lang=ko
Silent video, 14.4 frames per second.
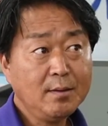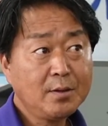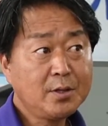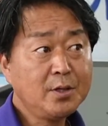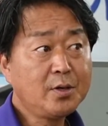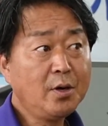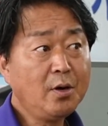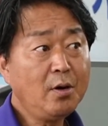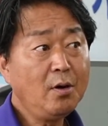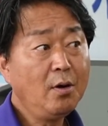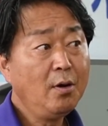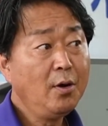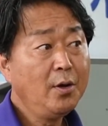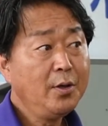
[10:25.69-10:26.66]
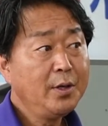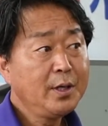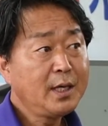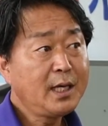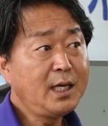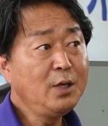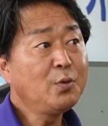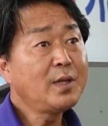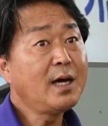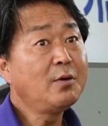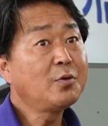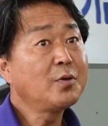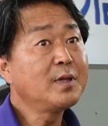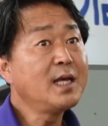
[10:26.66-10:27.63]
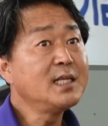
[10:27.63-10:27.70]
그거
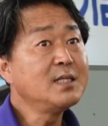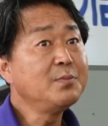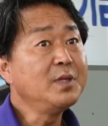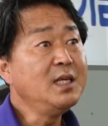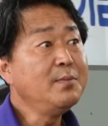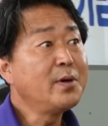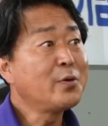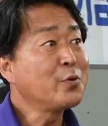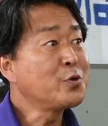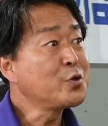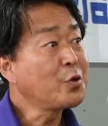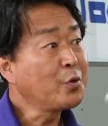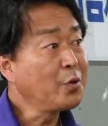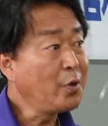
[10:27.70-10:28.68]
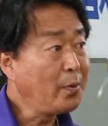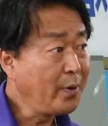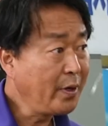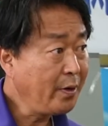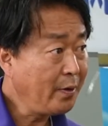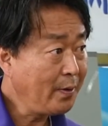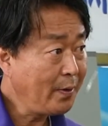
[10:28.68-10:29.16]
키로당으로 따지면 2만 5천 원 넘어요.